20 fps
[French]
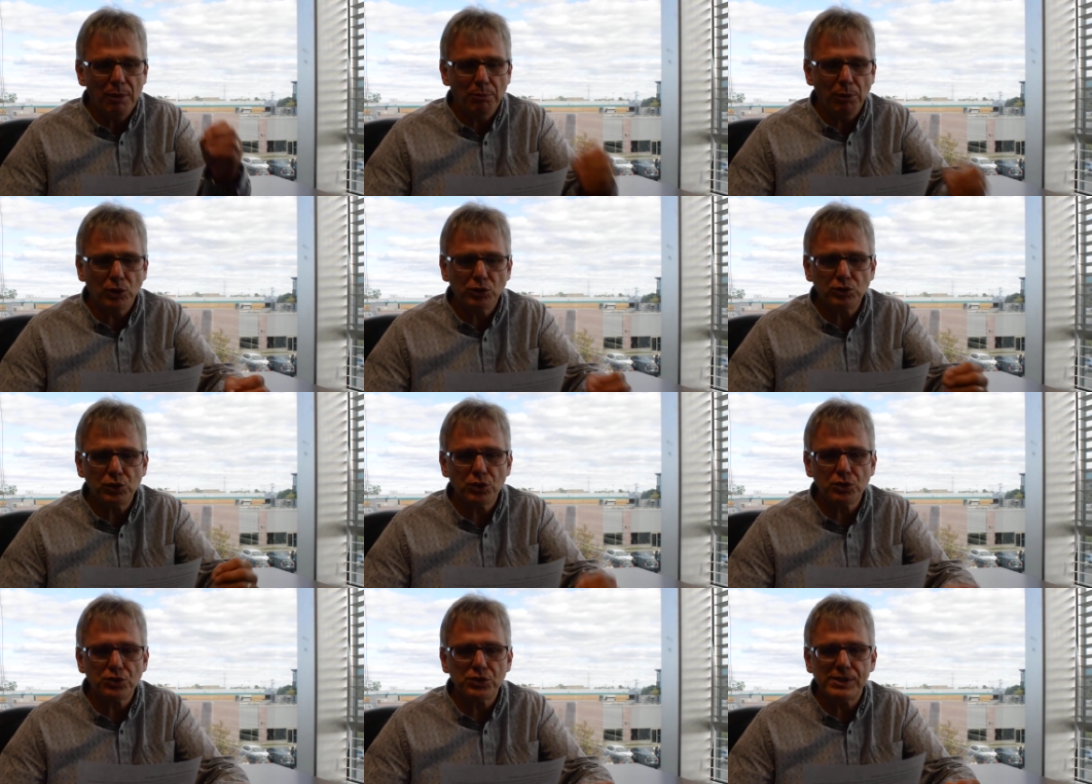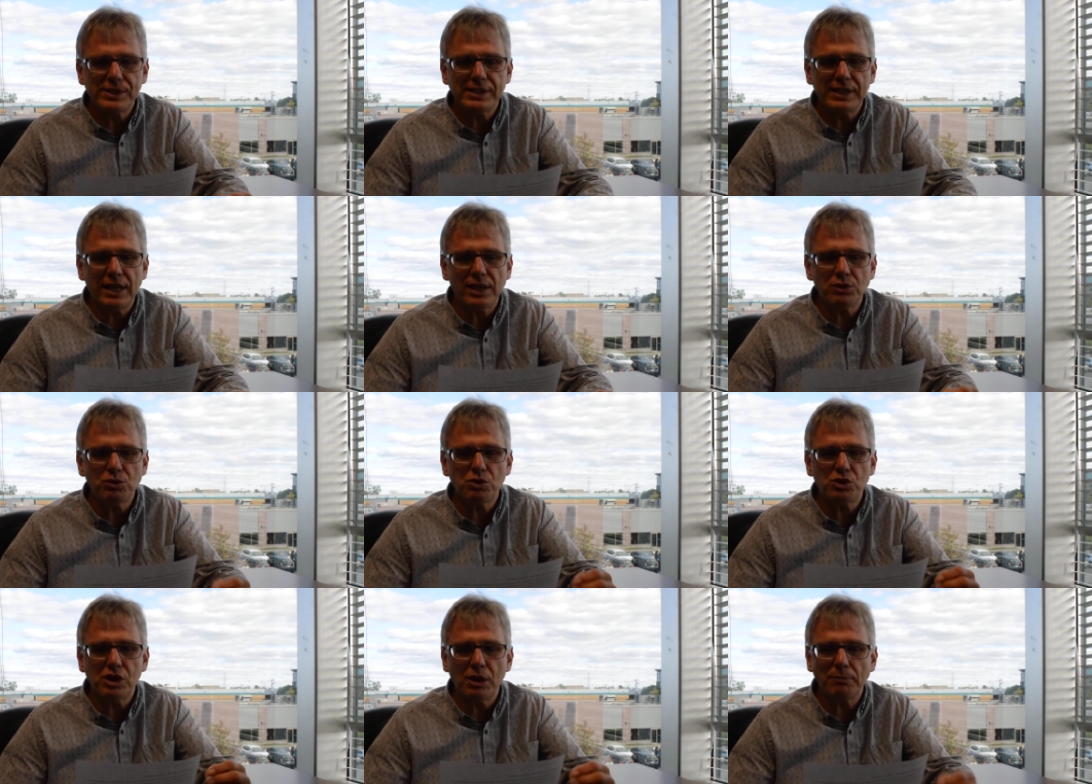Bonjour
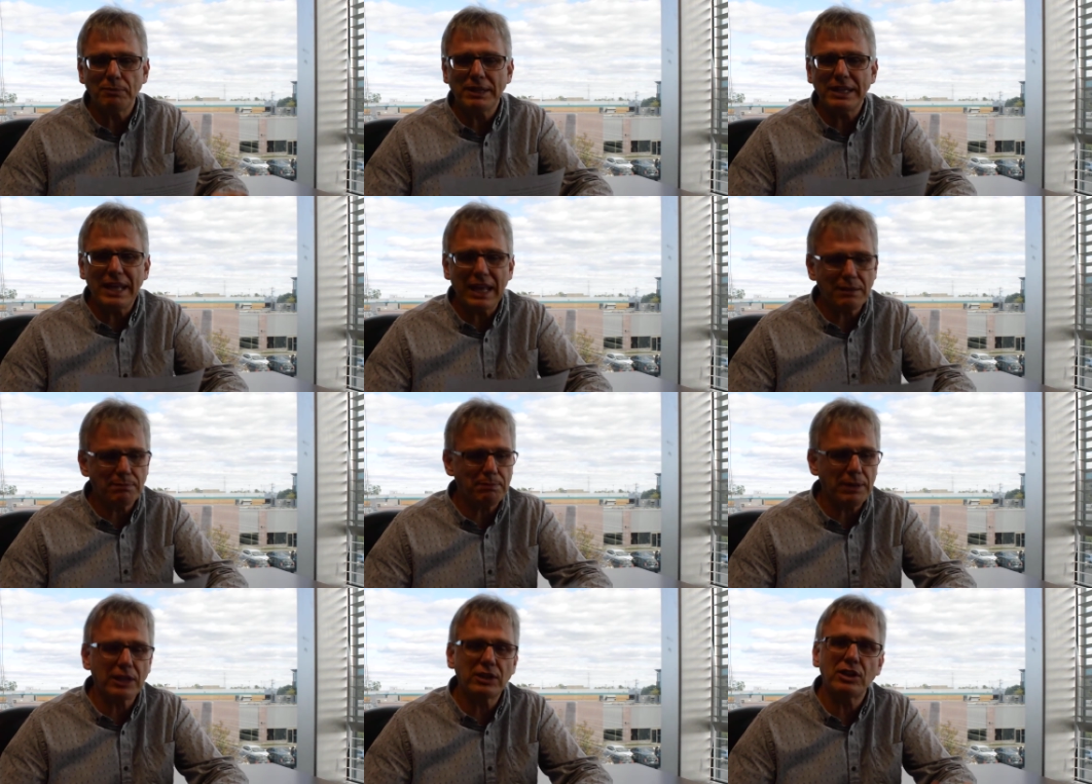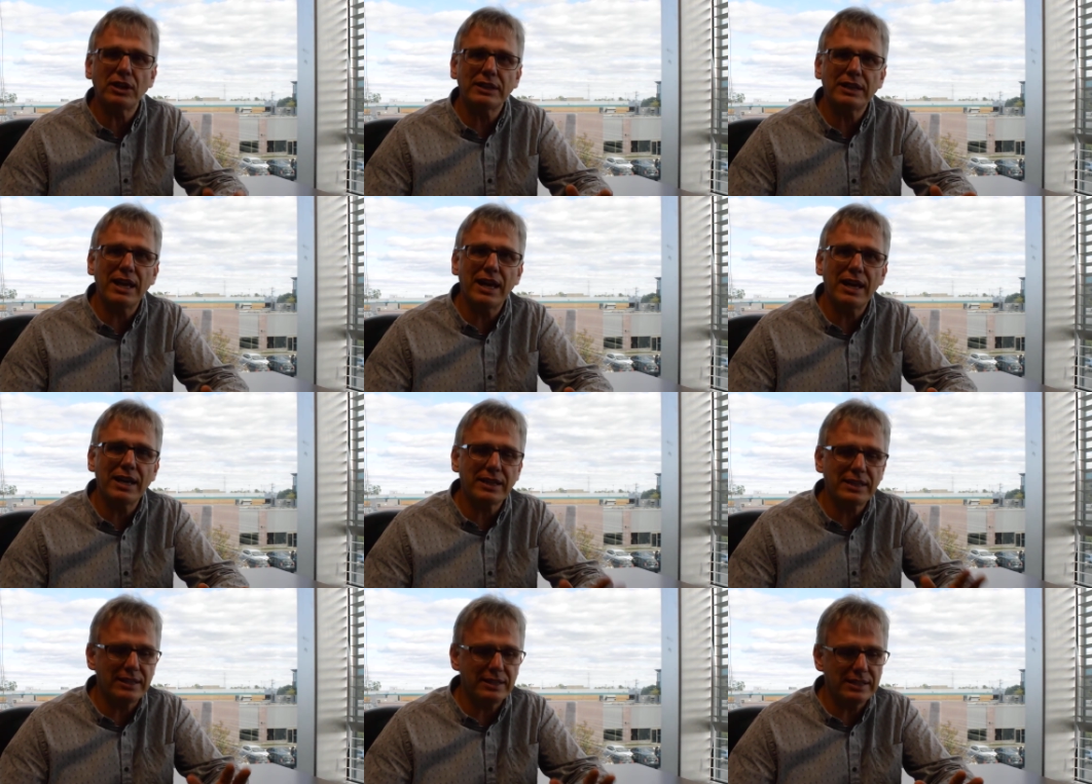Ghislaine, nous sommes quatre
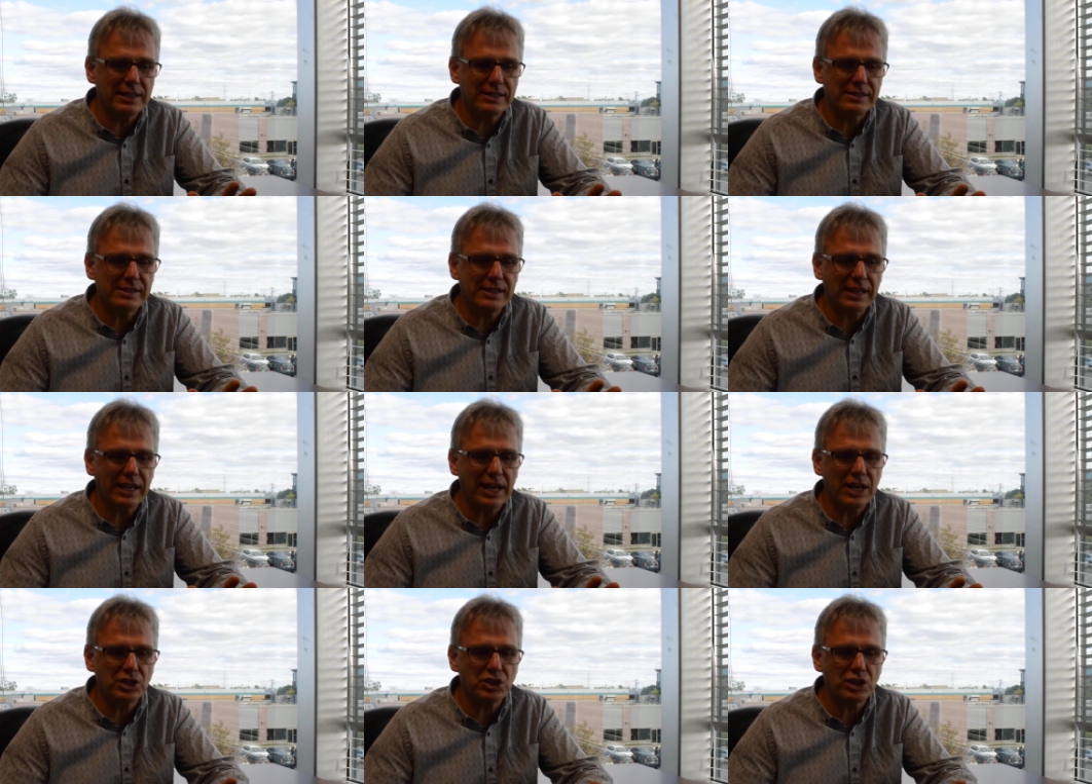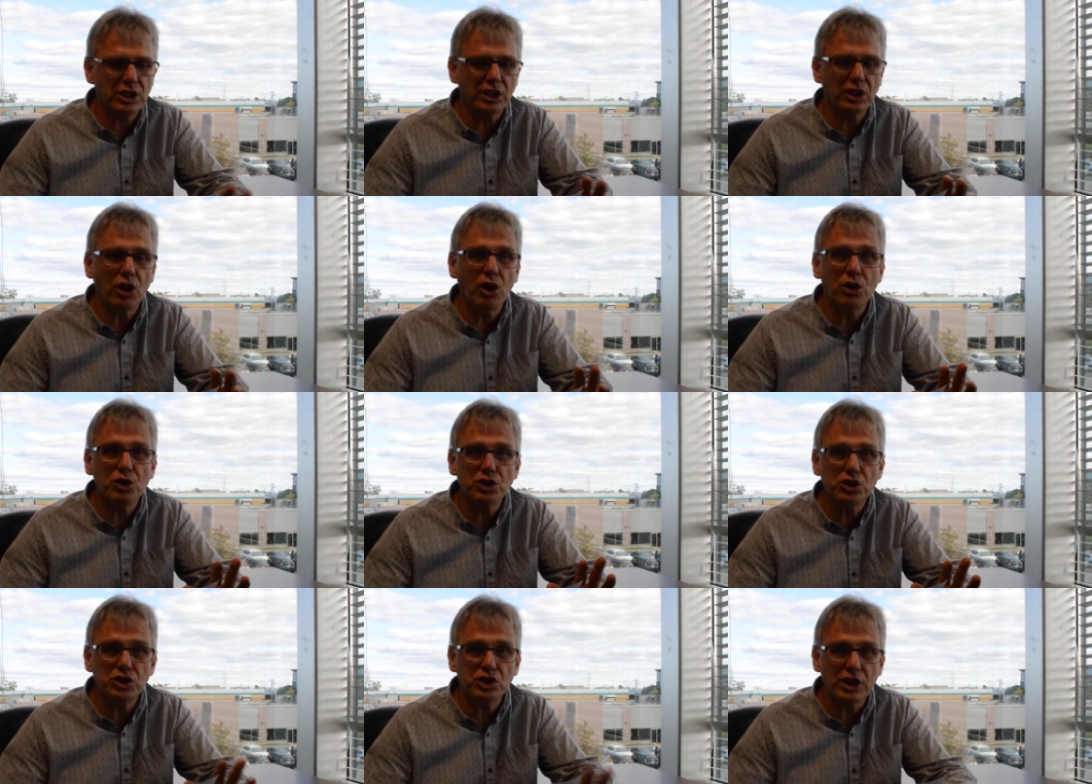partenaires qui désirent acheter
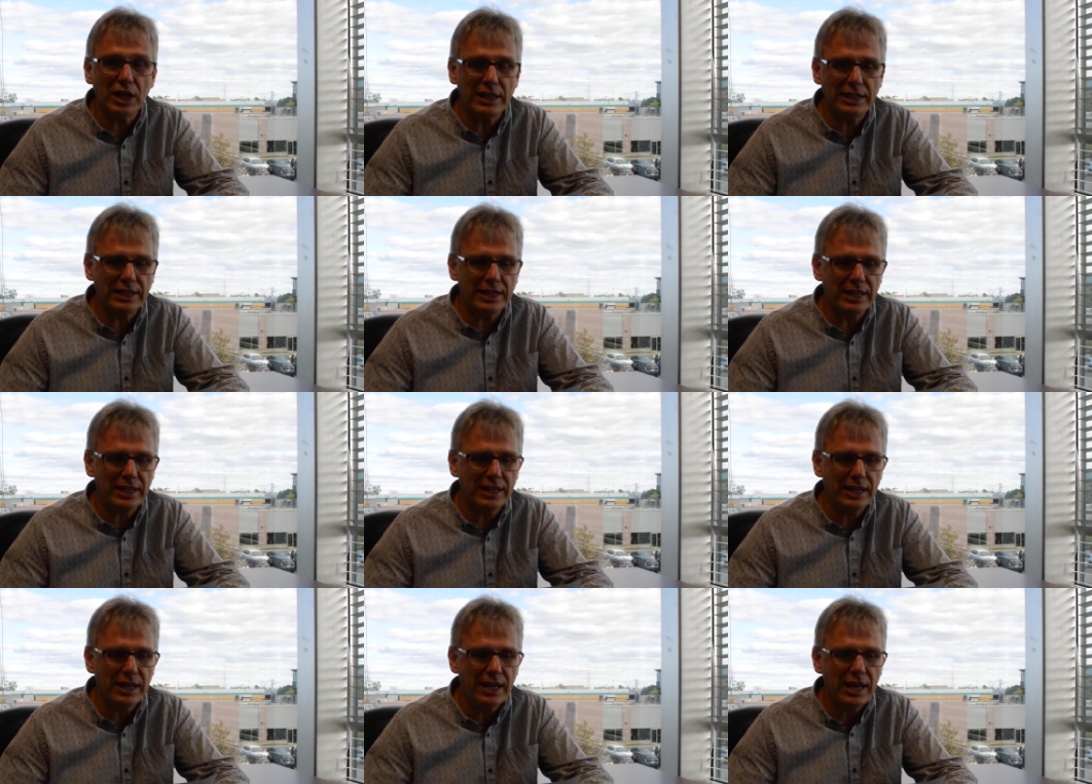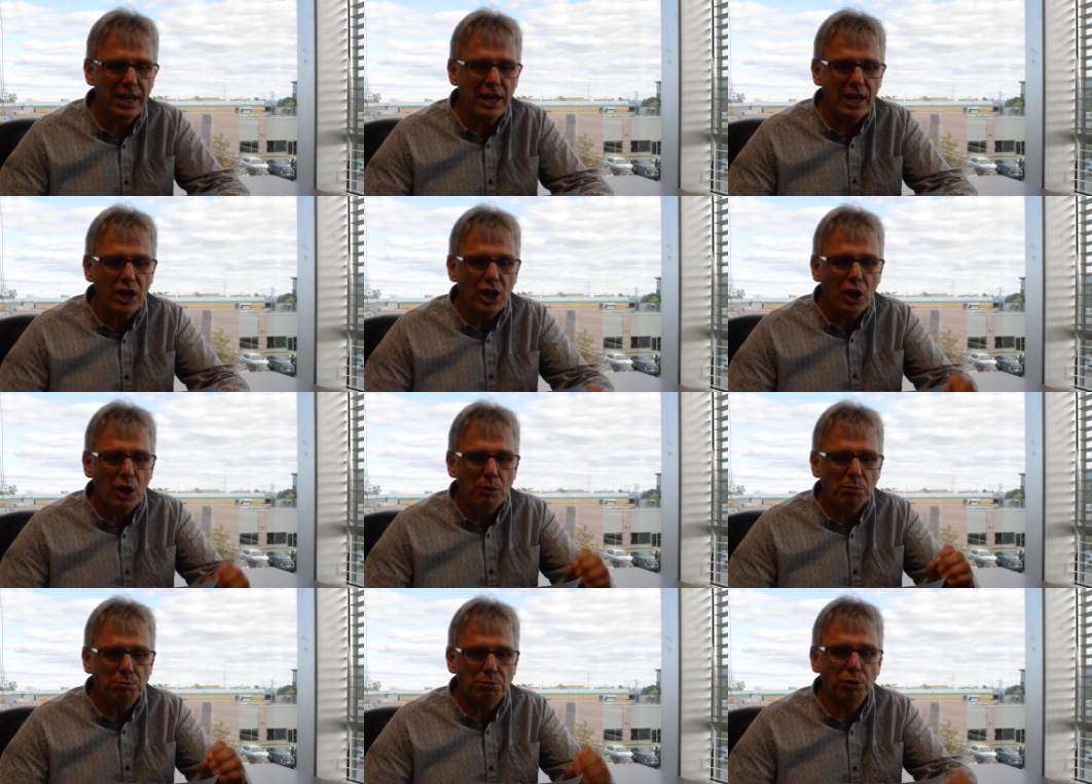un chalet
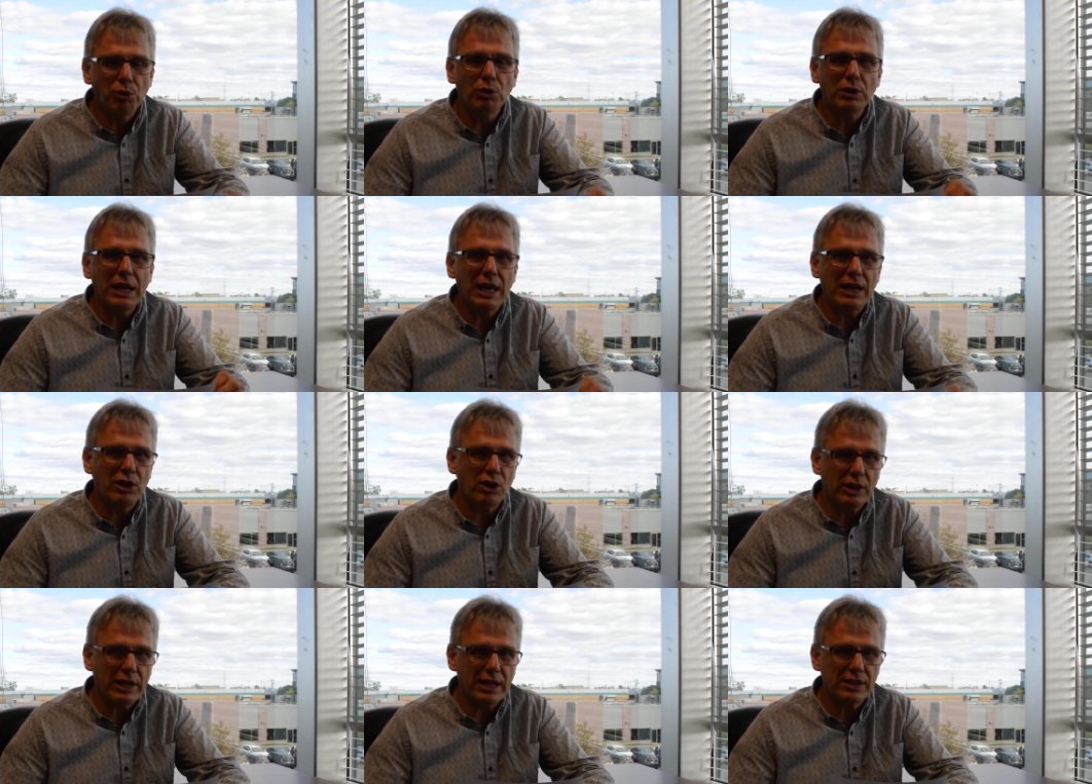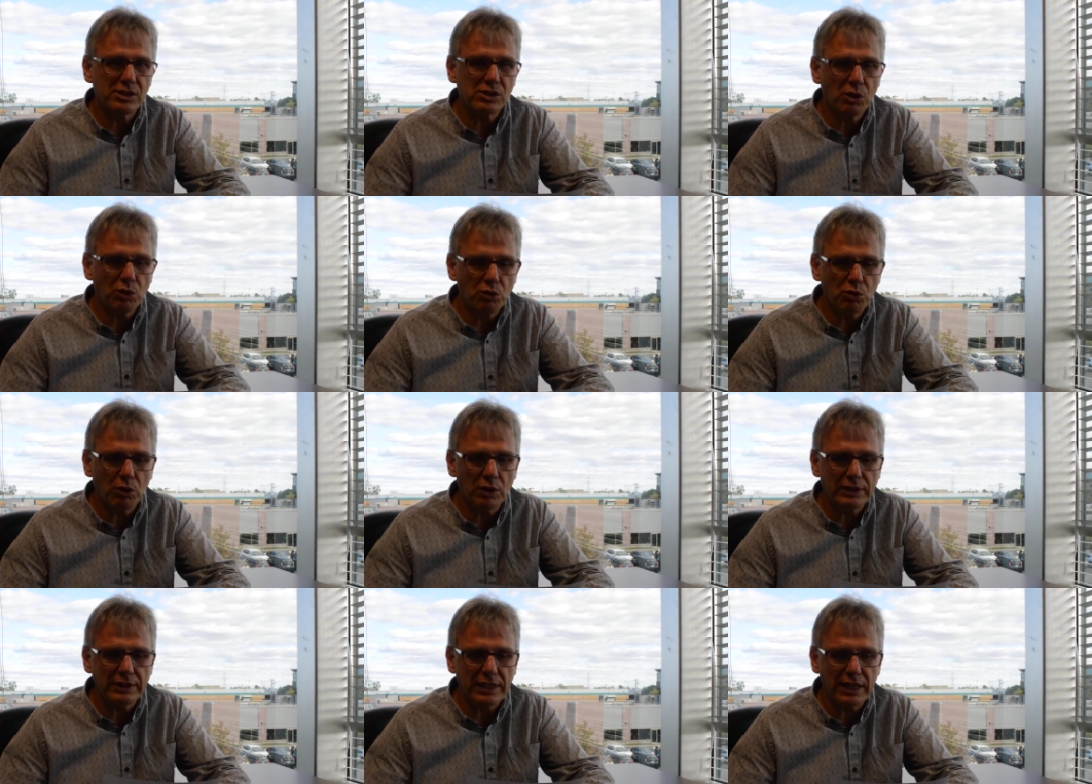pour la location
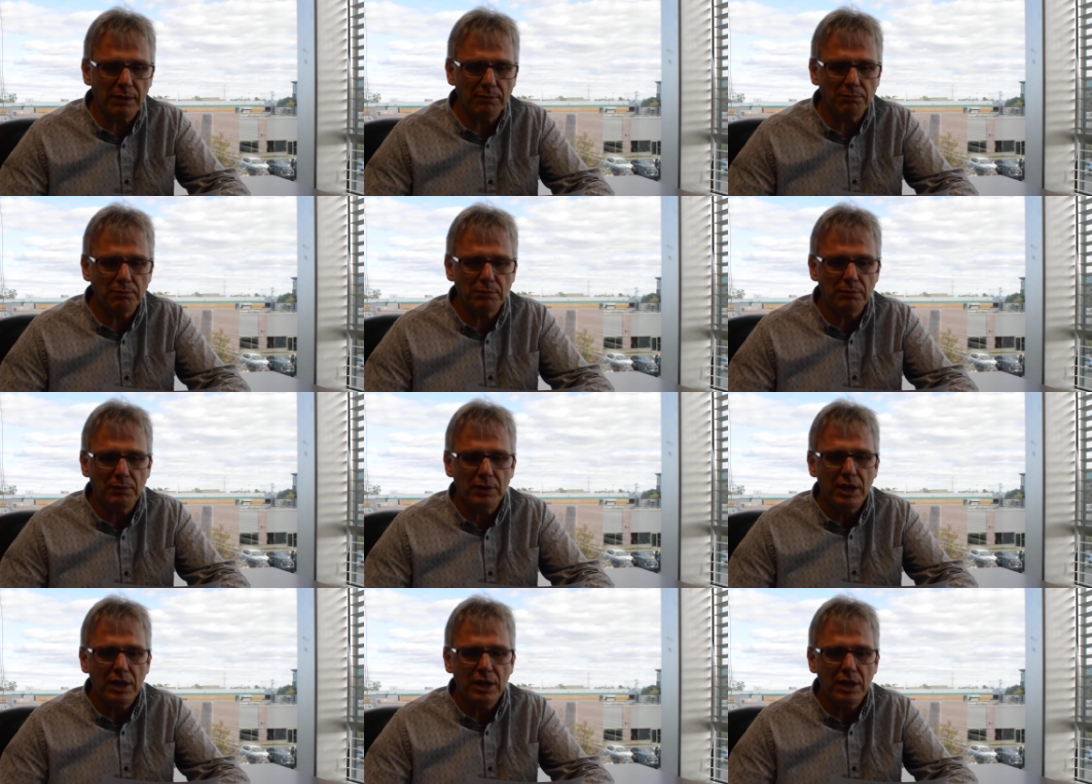court terme.